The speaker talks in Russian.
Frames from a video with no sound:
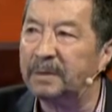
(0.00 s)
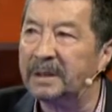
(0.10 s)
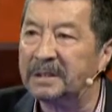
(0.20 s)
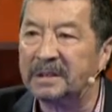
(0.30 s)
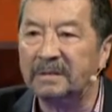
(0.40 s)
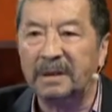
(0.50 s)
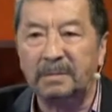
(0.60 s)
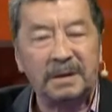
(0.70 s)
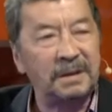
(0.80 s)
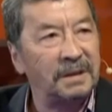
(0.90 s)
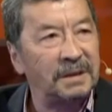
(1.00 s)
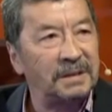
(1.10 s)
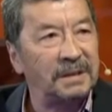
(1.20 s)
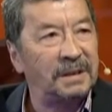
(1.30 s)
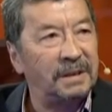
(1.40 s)
была жива Бакен
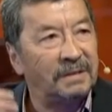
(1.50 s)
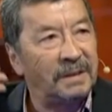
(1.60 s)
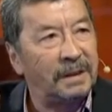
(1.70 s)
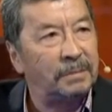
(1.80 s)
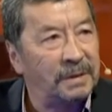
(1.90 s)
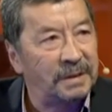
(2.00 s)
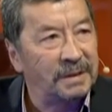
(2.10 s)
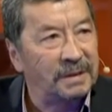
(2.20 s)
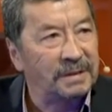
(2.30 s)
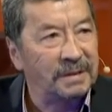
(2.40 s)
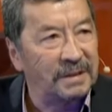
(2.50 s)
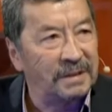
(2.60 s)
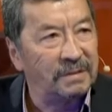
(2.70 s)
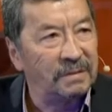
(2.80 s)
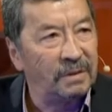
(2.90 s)
Кудыкеевна, на Бакен
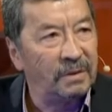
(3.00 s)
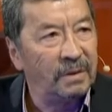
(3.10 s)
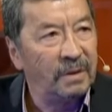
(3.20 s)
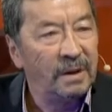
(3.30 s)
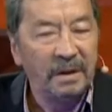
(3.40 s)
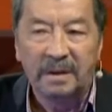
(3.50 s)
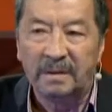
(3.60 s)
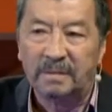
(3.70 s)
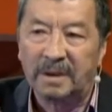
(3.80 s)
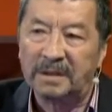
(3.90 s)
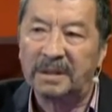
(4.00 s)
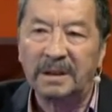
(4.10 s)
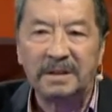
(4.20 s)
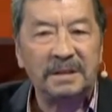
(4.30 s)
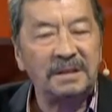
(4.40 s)
Кудыкеевна. Когда
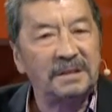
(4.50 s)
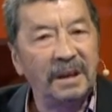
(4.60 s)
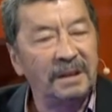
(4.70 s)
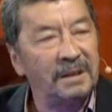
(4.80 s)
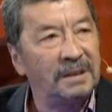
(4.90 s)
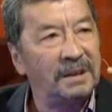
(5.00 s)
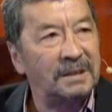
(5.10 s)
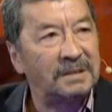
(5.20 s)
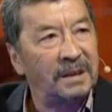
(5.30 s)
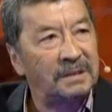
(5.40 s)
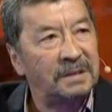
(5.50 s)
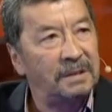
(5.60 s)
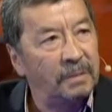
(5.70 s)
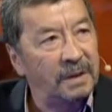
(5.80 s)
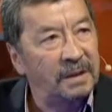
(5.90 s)
их не стало, я стал
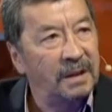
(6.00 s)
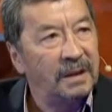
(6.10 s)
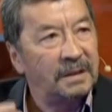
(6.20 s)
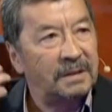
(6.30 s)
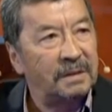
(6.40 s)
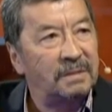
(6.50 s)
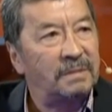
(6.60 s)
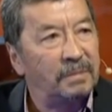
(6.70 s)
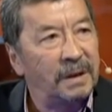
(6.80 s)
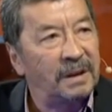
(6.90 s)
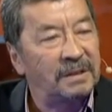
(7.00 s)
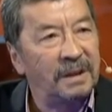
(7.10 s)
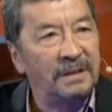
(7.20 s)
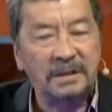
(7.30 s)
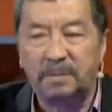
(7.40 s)
снимать э, Марата
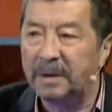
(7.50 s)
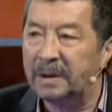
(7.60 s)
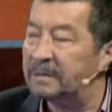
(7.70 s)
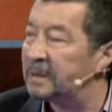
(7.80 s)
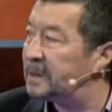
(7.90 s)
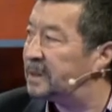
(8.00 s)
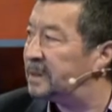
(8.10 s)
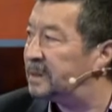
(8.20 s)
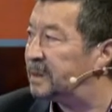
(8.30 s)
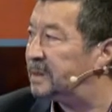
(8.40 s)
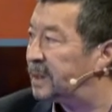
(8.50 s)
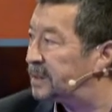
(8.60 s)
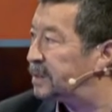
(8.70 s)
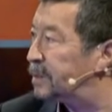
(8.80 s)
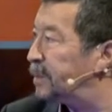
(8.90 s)
Алышпаева и Назиру